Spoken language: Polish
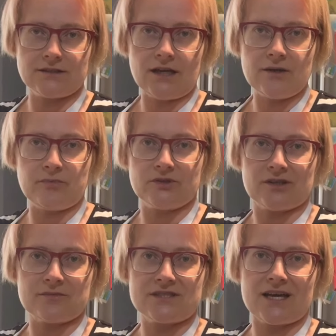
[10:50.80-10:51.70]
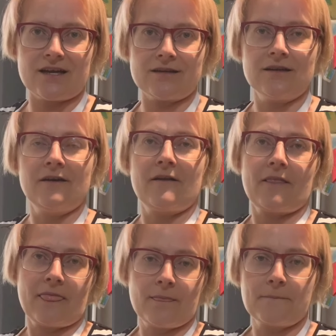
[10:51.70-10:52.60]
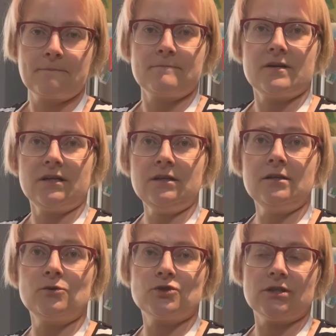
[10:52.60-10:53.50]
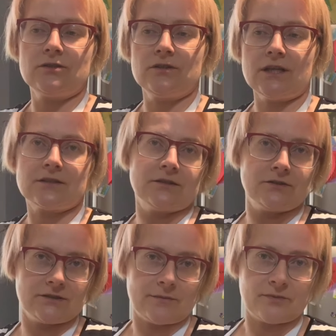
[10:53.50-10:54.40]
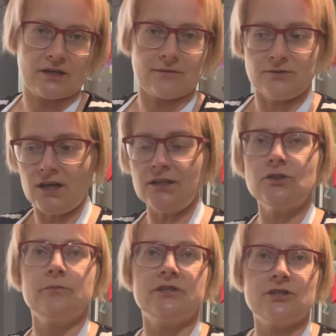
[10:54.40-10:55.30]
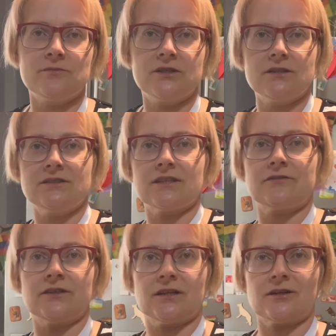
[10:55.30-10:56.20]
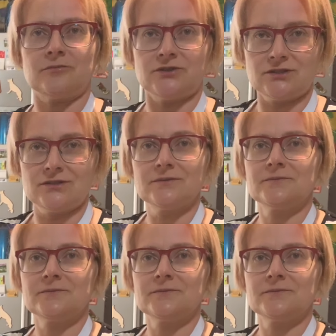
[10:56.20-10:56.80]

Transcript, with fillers: dalej, potem ser i różne dodatki i to zapiekam. No ale to będziemy za chwilę robić.